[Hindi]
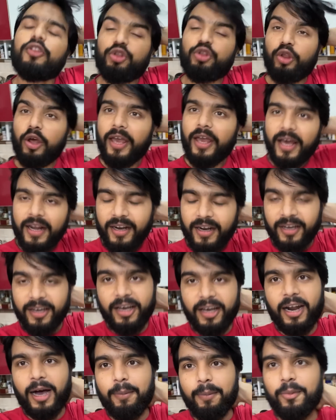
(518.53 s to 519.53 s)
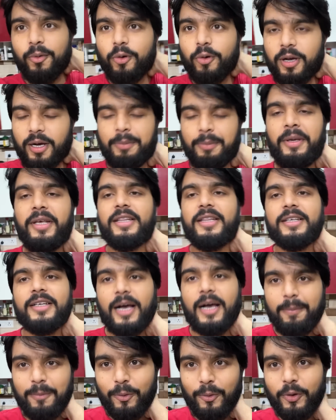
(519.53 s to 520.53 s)
तो यार अगर आप लोग अभी तक
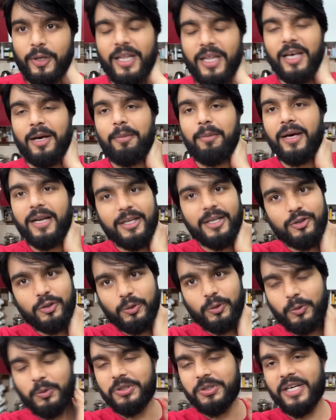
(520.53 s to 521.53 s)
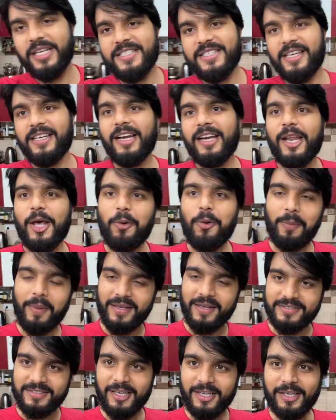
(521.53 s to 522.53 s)
आप लोगों ने हमारा जो दूसरा चैनल है
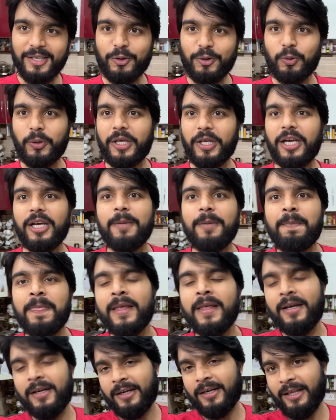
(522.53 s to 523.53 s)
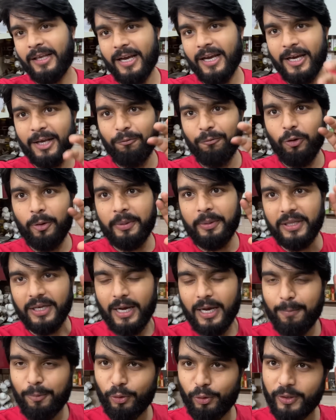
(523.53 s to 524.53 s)
उपासना की दुनिया ठीक है अगर वो अभी तक
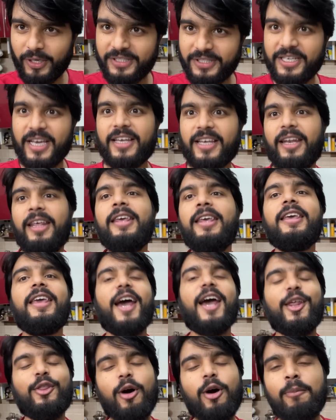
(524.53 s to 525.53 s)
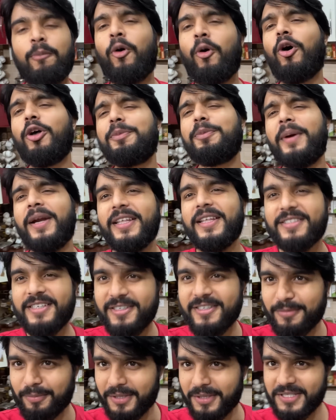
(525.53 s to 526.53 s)
आप लोगों ने चेक नहीं किया है तो आप बहुत बड़ी
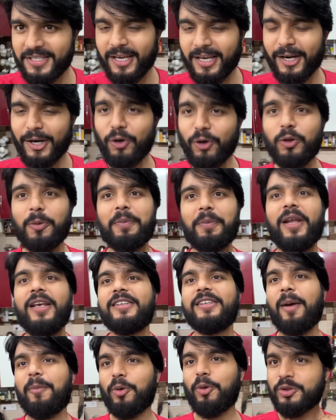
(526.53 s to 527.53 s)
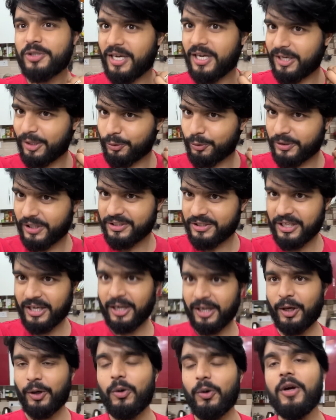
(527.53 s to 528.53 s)
चीज मिस कर रहे हो तो प्लीज आप लोग जाकर उसे चेक
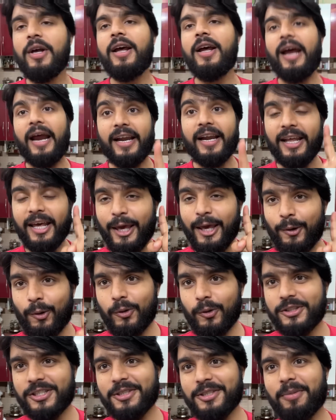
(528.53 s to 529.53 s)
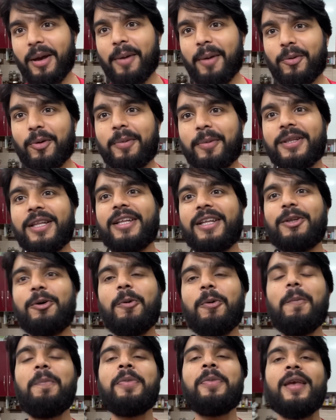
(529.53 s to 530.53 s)
करो एंड एक और चीज मैं आपको बताता हूँ
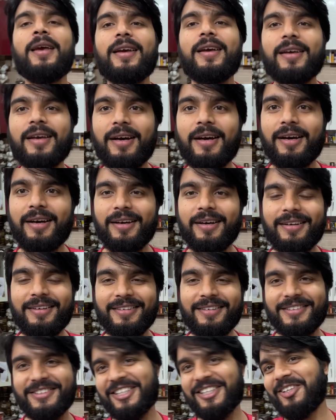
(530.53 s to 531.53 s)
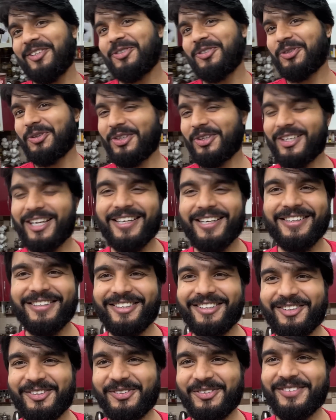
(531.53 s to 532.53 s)
चलो छोड़ा रहने
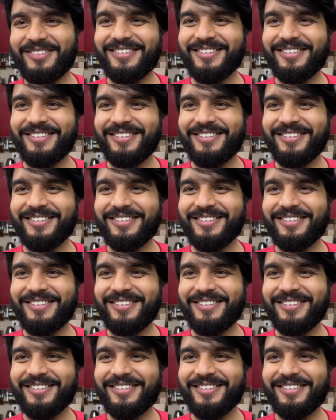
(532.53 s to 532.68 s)
देता हूँ